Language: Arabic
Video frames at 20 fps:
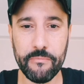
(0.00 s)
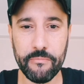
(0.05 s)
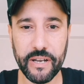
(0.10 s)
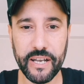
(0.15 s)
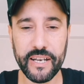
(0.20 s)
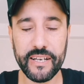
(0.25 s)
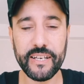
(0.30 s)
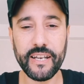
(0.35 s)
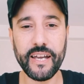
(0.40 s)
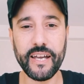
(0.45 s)

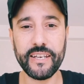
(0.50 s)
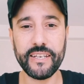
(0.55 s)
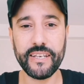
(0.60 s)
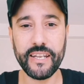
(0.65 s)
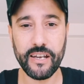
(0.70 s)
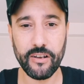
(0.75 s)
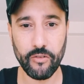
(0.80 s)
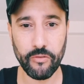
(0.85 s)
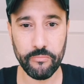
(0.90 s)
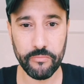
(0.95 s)
امكن
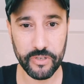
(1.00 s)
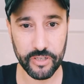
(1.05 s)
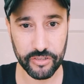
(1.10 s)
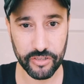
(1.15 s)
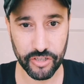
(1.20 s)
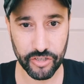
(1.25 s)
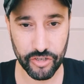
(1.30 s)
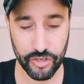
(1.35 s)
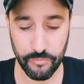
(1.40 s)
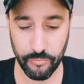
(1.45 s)
انكم
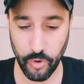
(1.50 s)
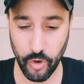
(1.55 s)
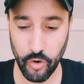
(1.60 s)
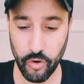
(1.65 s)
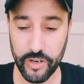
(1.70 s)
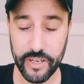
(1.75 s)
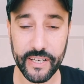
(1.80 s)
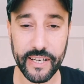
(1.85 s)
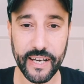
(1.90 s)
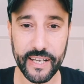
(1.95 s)

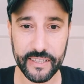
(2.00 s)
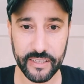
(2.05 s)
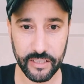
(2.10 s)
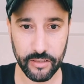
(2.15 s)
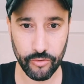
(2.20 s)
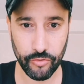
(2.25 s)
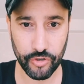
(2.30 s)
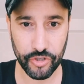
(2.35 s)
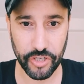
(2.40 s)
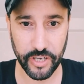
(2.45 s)
تتجمعوا نهار
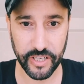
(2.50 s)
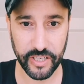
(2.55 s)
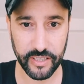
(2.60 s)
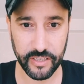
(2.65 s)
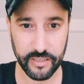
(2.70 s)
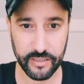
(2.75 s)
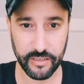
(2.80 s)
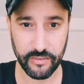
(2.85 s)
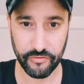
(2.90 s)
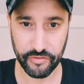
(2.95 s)

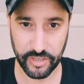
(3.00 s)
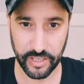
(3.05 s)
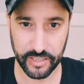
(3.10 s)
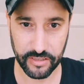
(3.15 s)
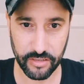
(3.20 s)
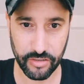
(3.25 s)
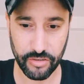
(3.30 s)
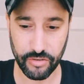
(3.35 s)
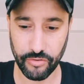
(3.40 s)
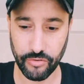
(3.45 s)
22 في شهر
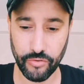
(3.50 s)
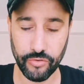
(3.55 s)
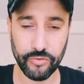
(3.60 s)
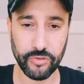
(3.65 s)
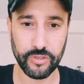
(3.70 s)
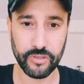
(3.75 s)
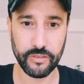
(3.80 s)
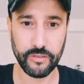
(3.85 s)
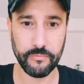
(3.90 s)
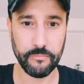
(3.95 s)

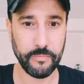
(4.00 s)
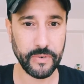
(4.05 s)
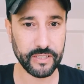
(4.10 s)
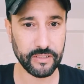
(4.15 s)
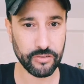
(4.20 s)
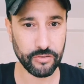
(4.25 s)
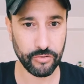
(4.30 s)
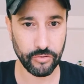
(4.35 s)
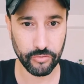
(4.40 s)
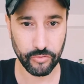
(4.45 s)
السعود مع
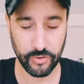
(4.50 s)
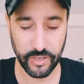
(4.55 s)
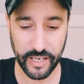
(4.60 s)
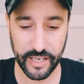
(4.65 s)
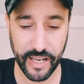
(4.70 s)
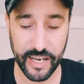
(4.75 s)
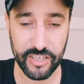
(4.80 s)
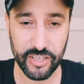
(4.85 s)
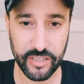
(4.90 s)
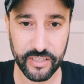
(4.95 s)
التسعود ولا
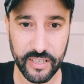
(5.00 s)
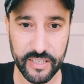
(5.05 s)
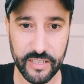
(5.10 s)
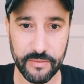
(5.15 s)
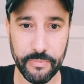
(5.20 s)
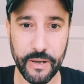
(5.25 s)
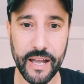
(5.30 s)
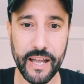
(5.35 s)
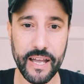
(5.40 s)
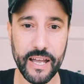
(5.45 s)
العشرة ديال
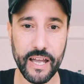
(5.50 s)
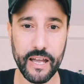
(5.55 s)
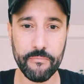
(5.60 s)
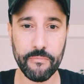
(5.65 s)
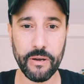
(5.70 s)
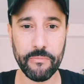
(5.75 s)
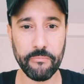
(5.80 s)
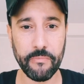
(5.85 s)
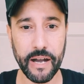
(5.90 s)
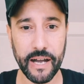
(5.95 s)
الصباح
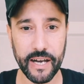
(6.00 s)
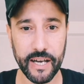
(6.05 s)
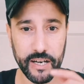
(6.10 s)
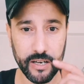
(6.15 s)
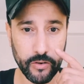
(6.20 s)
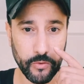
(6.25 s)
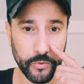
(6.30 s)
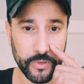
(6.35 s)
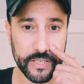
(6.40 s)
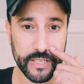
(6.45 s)
امام
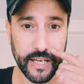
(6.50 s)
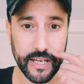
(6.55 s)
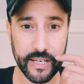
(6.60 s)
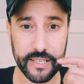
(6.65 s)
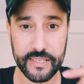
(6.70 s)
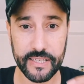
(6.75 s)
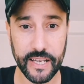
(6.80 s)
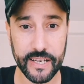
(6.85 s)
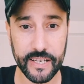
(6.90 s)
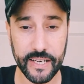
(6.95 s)
مقر
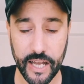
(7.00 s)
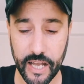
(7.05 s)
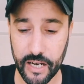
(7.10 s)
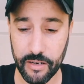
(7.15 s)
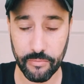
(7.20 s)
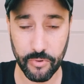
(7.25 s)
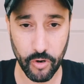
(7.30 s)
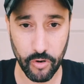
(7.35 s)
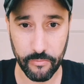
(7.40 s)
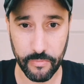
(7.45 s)
وزاره
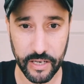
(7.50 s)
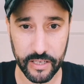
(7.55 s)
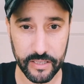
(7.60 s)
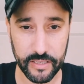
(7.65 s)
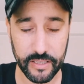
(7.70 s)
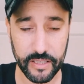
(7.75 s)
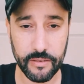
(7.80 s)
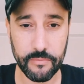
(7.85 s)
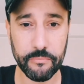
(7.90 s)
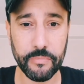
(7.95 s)
النقل
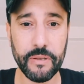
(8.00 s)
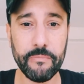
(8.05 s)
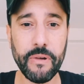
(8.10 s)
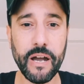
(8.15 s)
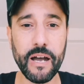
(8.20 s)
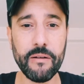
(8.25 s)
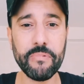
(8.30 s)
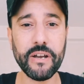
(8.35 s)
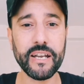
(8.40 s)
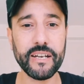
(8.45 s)
بروما
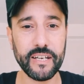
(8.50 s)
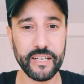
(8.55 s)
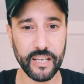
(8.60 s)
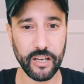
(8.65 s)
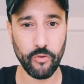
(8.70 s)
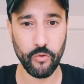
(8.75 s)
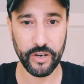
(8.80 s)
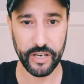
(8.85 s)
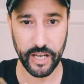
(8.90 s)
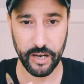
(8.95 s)
بما امكن
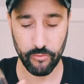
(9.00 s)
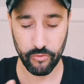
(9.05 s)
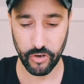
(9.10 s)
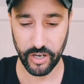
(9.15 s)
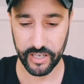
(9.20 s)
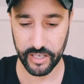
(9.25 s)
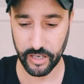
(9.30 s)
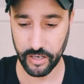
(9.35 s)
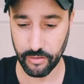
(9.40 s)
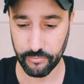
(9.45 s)
الاخوان حاولوا
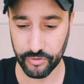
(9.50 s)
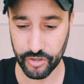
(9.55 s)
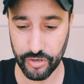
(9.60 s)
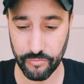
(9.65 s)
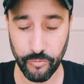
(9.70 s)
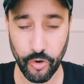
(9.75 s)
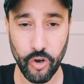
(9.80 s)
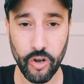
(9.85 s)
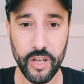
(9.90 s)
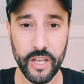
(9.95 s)
انكم
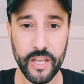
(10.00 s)
تجمعوا